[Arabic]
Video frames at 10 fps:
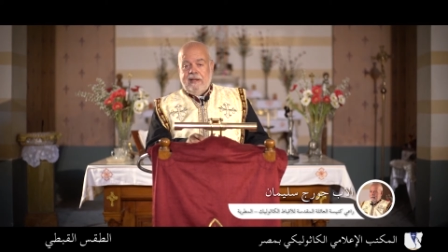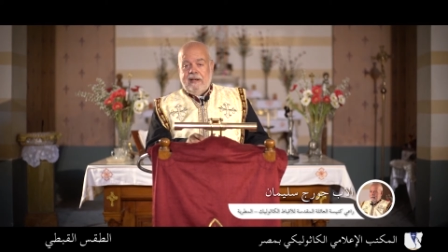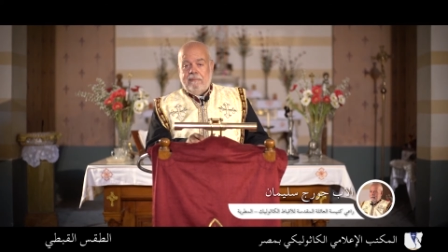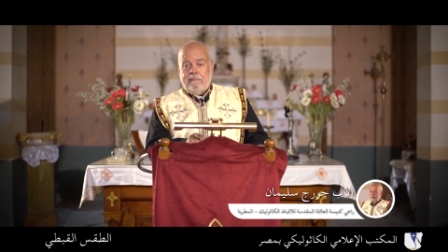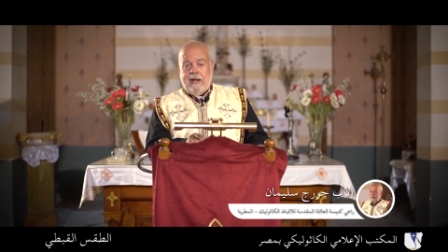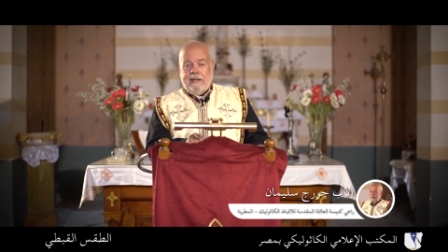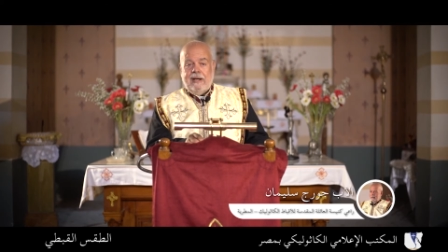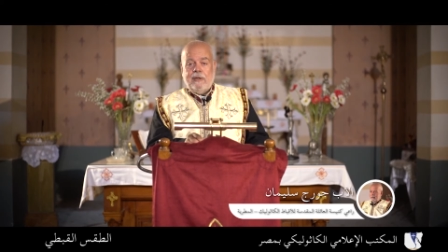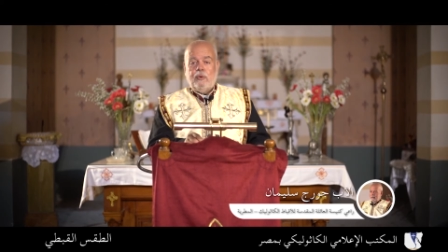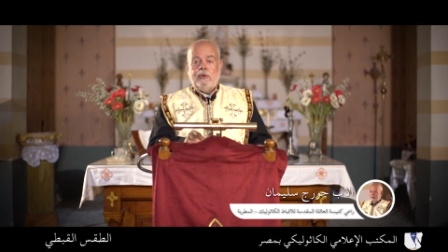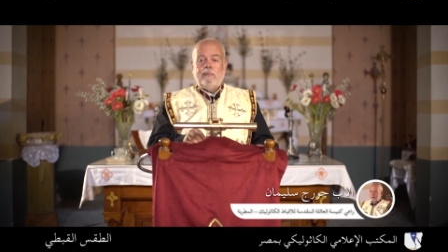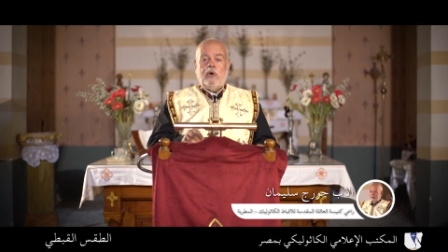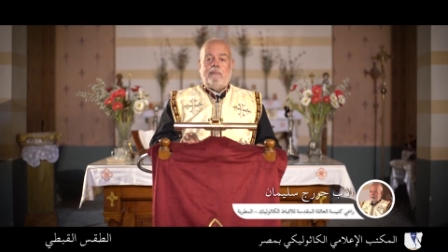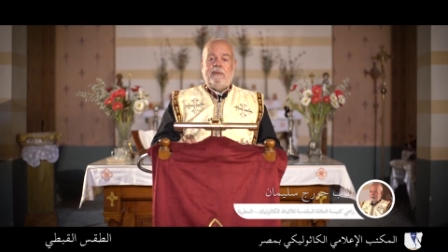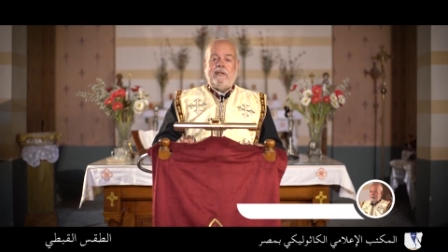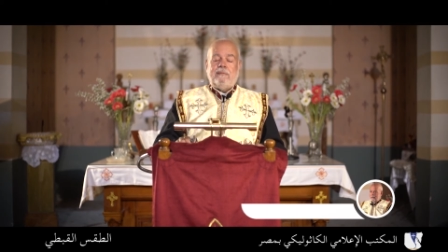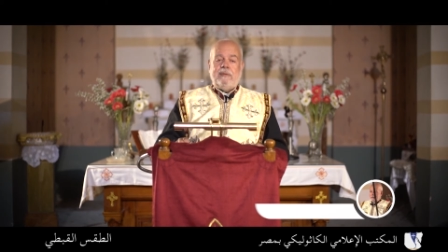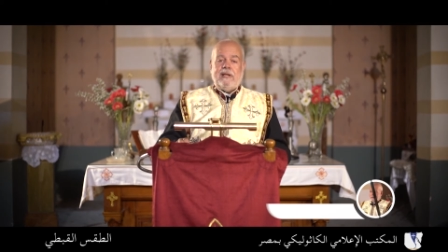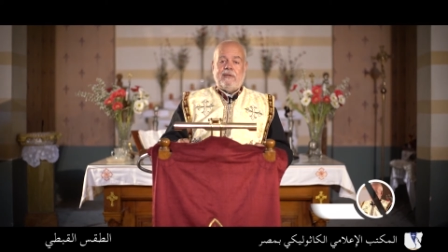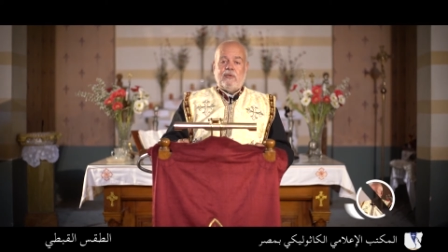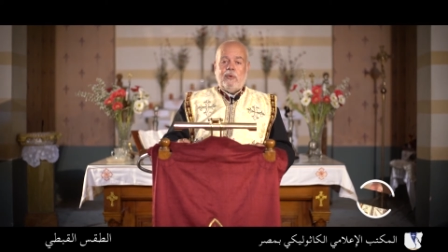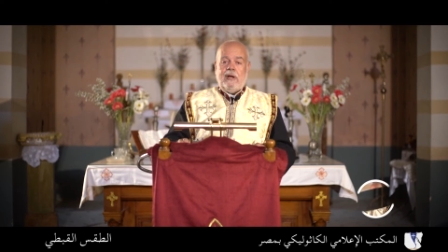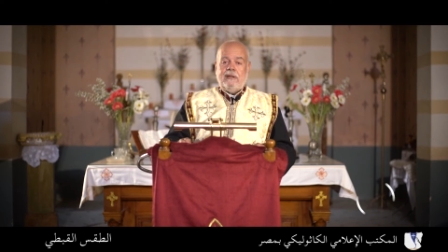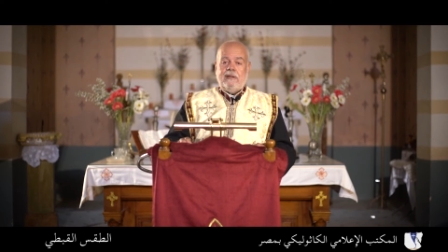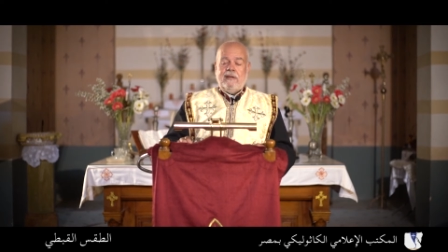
لما أنا أكون مؤمن بيسوع